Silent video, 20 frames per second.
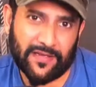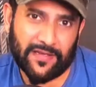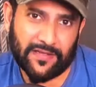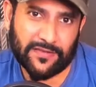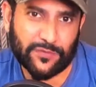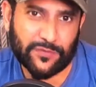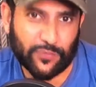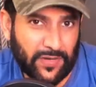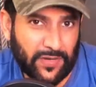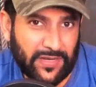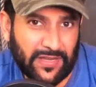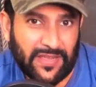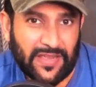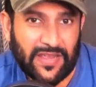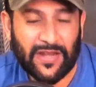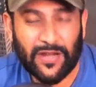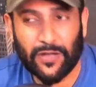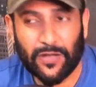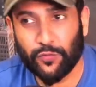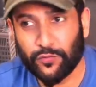है सॉरी
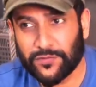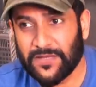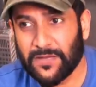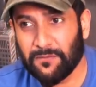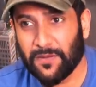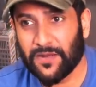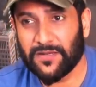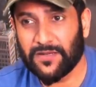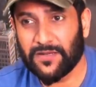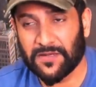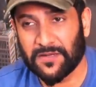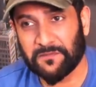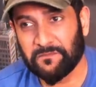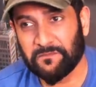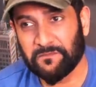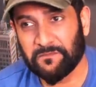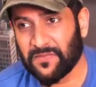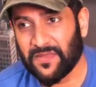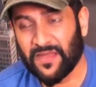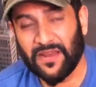टू से बट
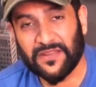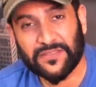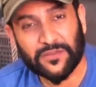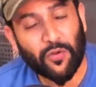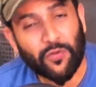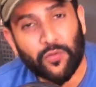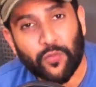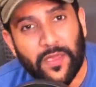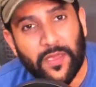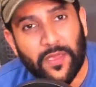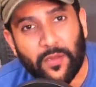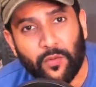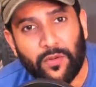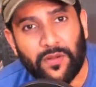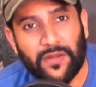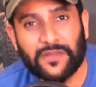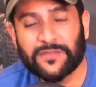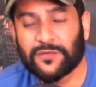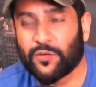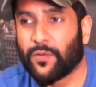इट्स नॉट लुकिंग
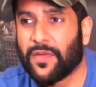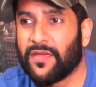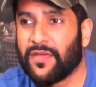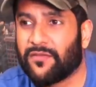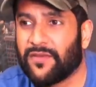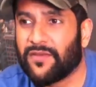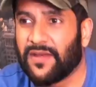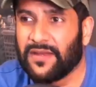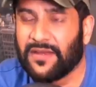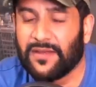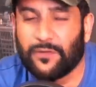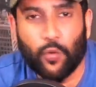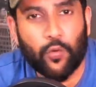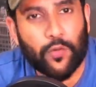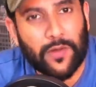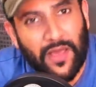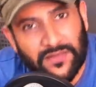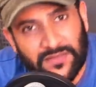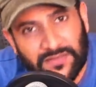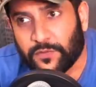गुड इट्स लुकिंग रियली लो
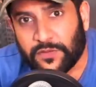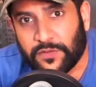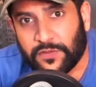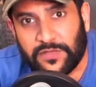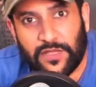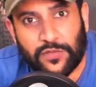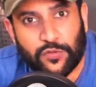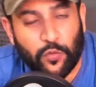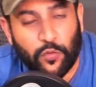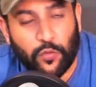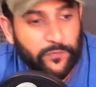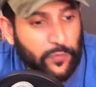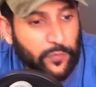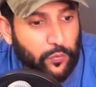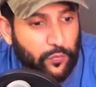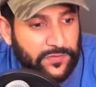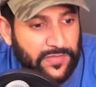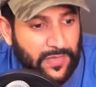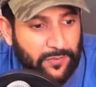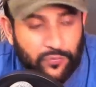क्लास ये जो
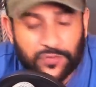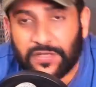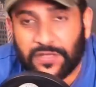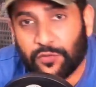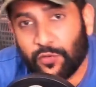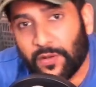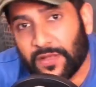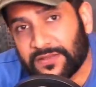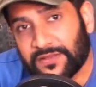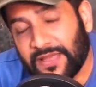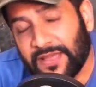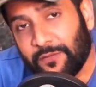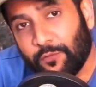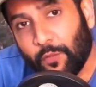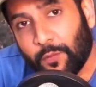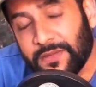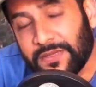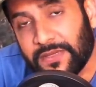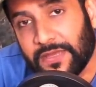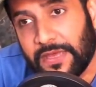व्यूज़ हैं मुझे तो लगता है
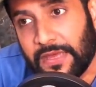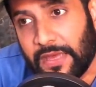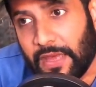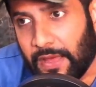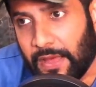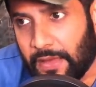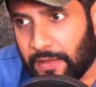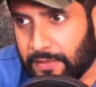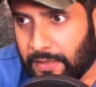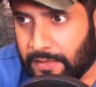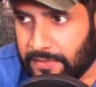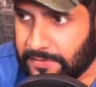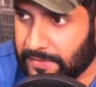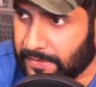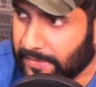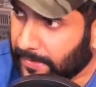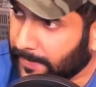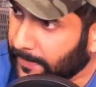वो भी uh, खरीदे गए